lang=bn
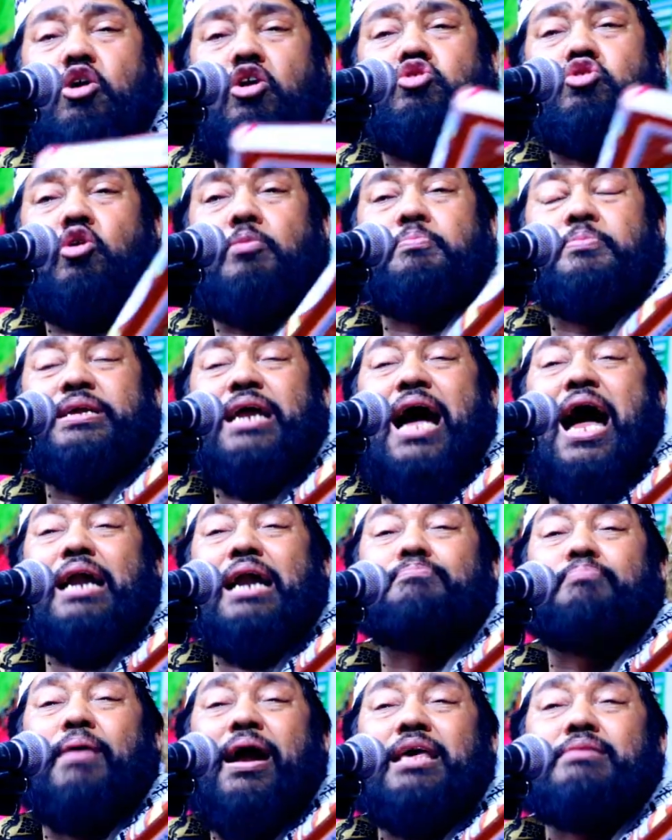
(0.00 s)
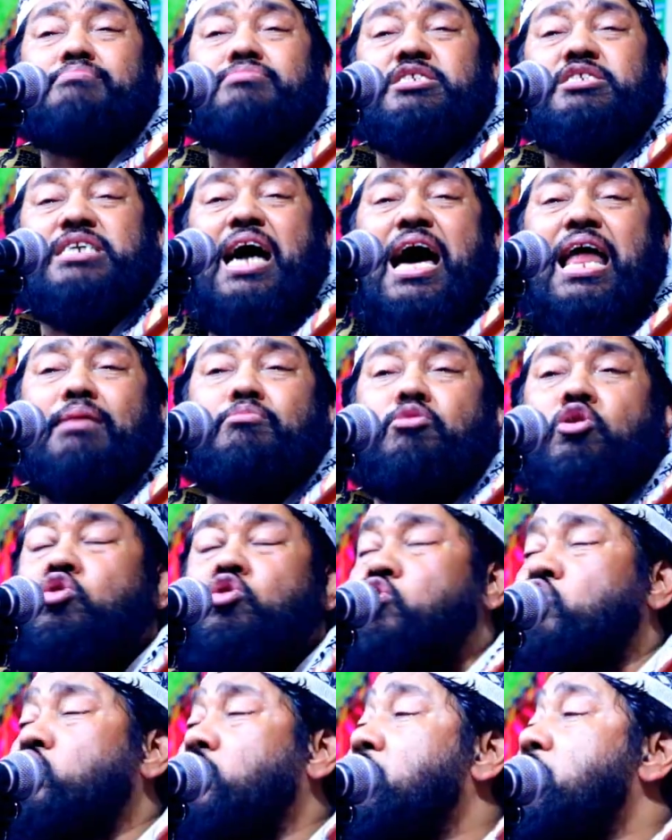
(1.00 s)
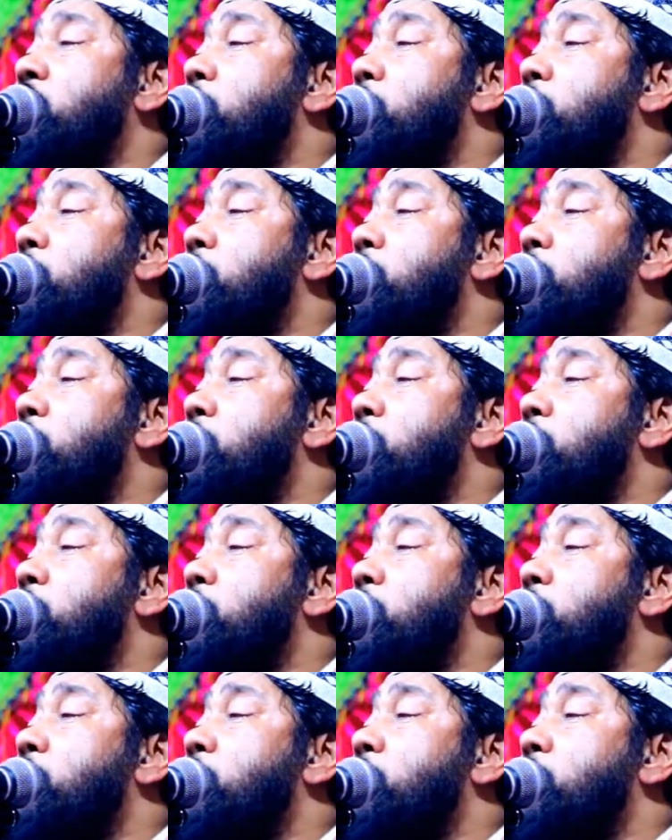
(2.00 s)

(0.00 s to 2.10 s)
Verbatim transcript: কত বিরাট বাড়ি বিশাল বহুল